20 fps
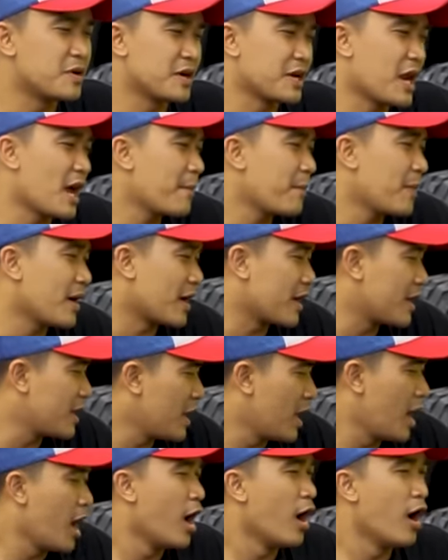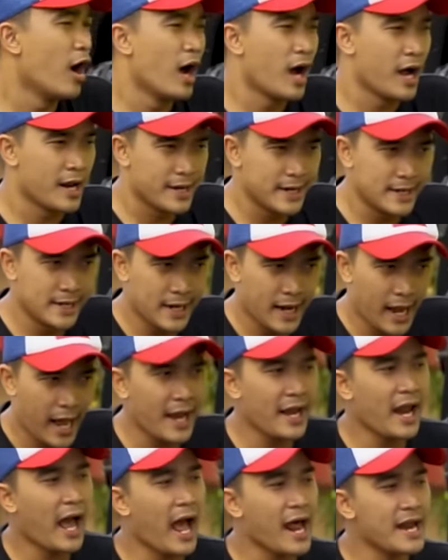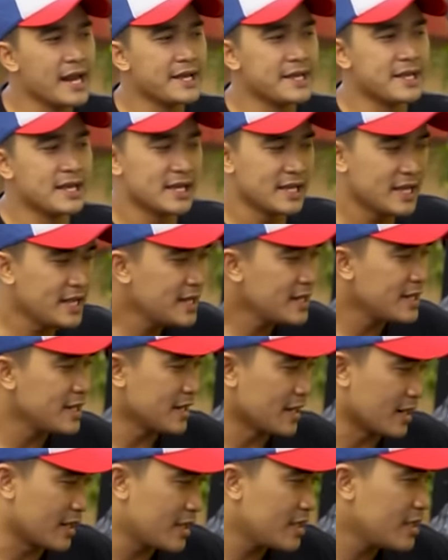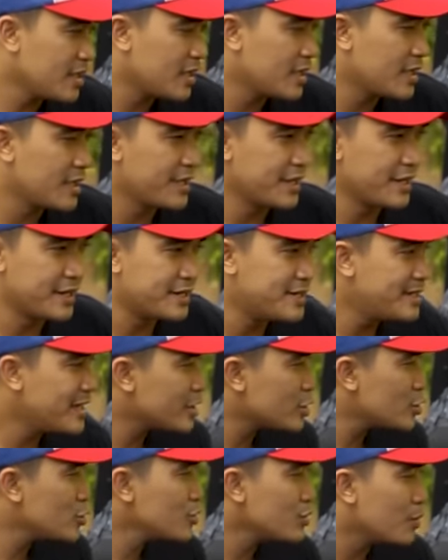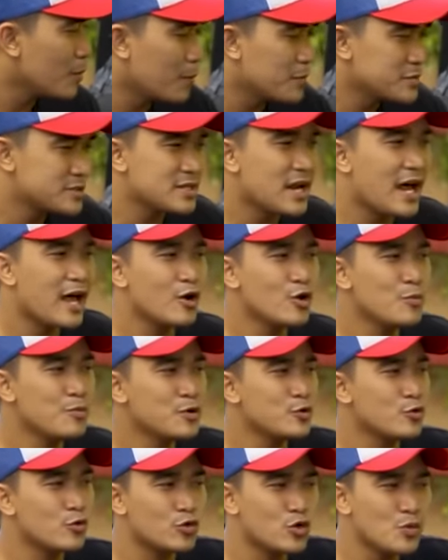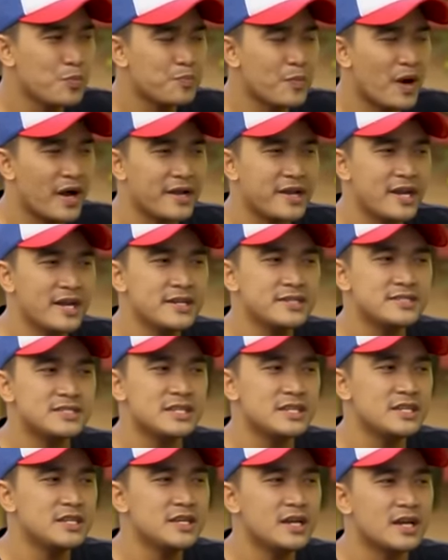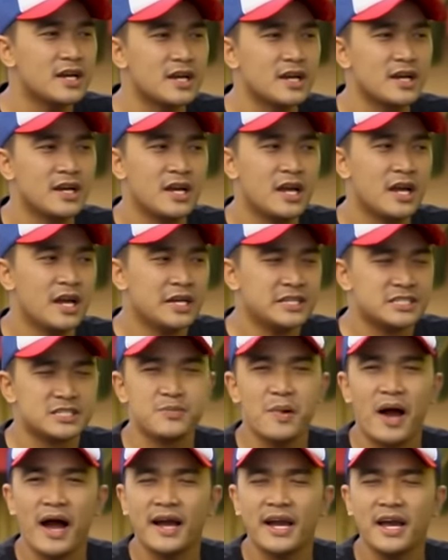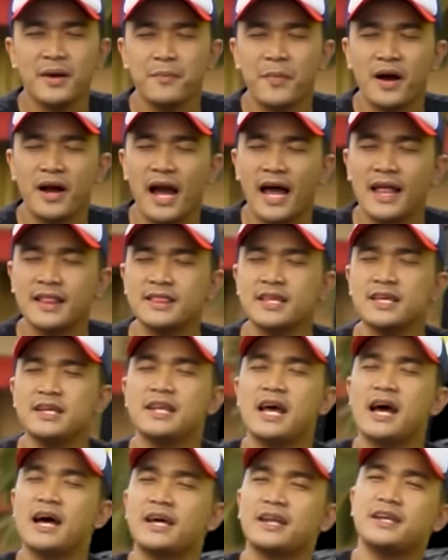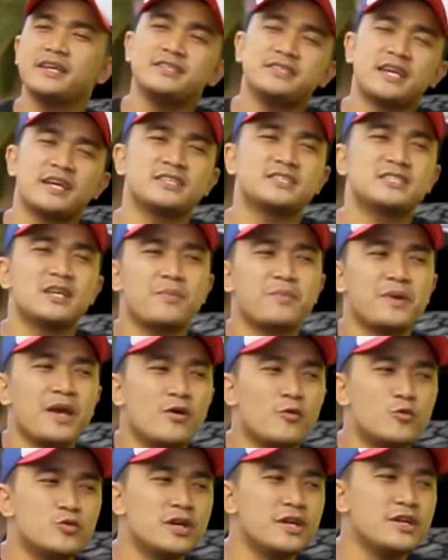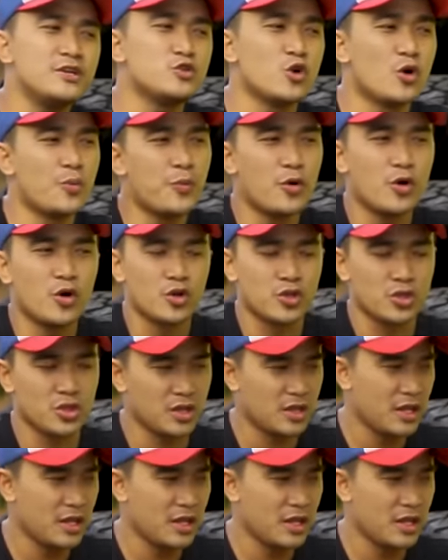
Kenapa? dengan adanya ini nih, dia tuh selalu menutup bagian sininya sebagai pengganti dari side step yang udah dicopot.